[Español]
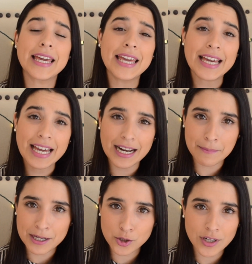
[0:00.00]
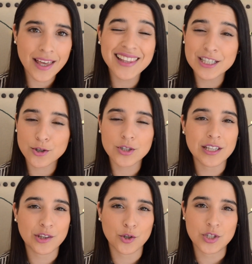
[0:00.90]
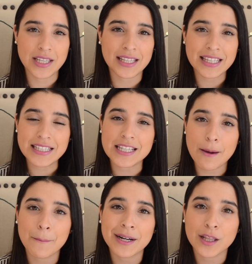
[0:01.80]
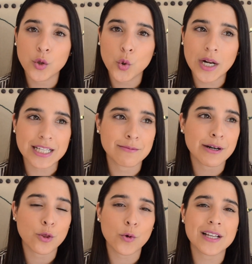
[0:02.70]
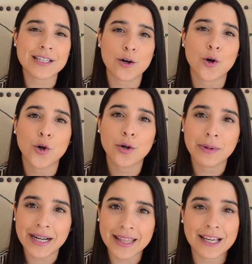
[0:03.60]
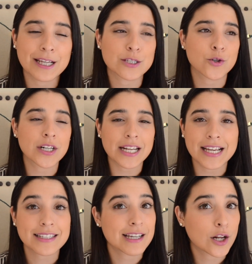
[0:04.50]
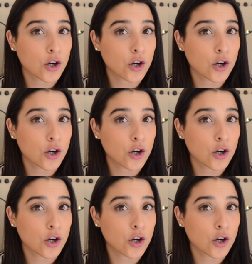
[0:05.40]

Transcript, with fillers: y que la mayoría de estos antioxidantes sean verduras, verduras de color verde que son ricas en